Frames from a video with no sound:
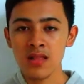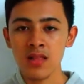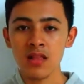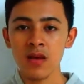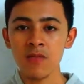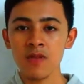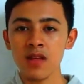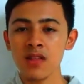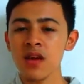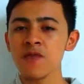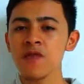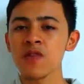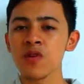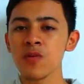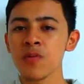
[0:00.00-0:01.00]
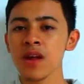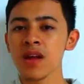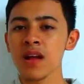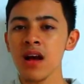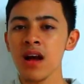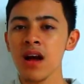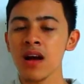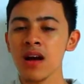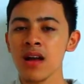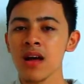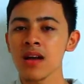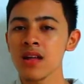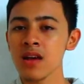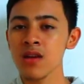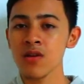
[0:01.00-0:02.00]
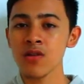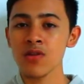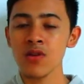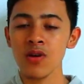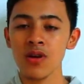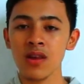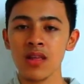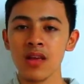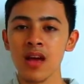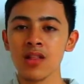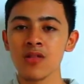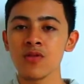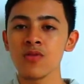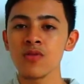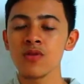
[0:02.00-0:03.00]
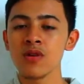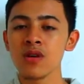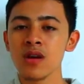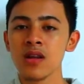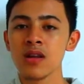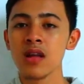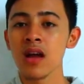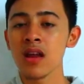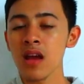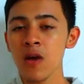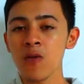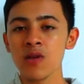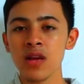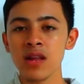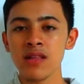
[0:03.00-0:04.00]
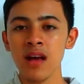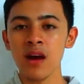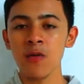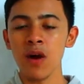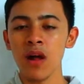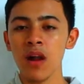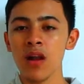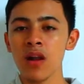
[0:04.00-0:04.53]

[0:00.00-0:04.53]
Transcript: tetap saja video mereka akan ada yang nonton yaitu dari audiens awal